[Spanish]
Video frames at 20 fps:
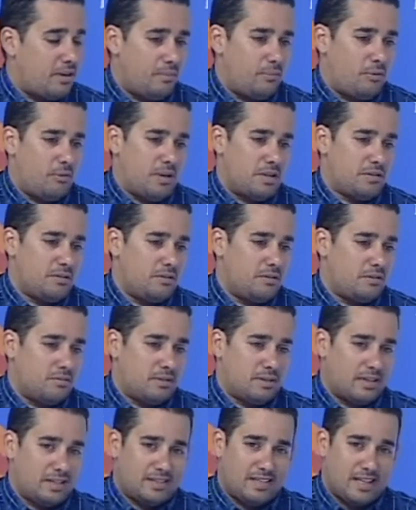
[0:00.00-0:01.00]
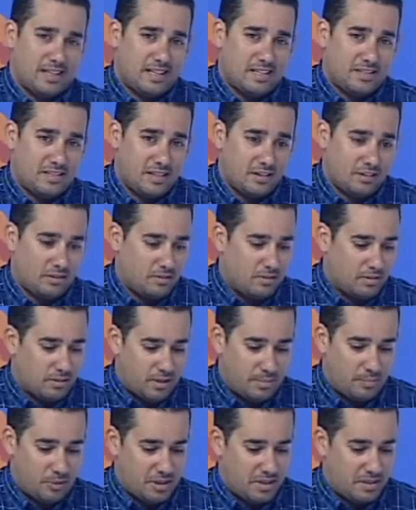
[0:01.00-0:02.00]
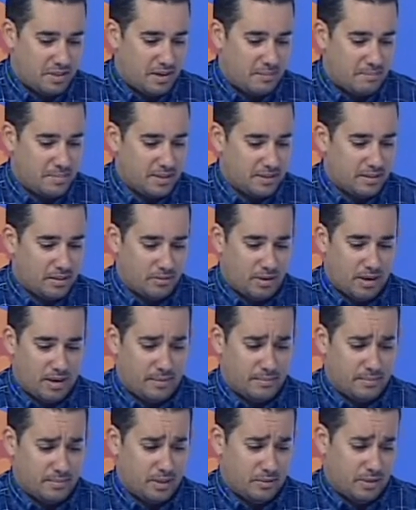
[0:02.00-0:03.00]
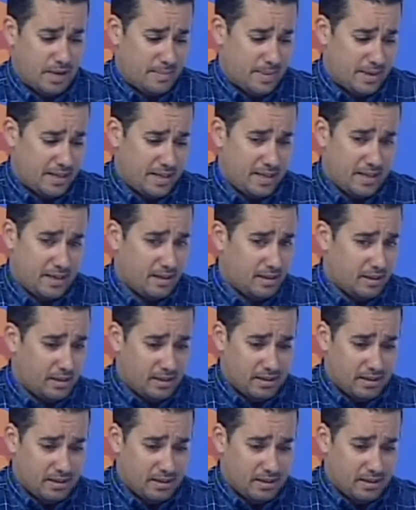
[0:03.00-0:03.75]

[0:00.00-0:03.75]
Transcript: la población está creciendo exponencialmente de una, manera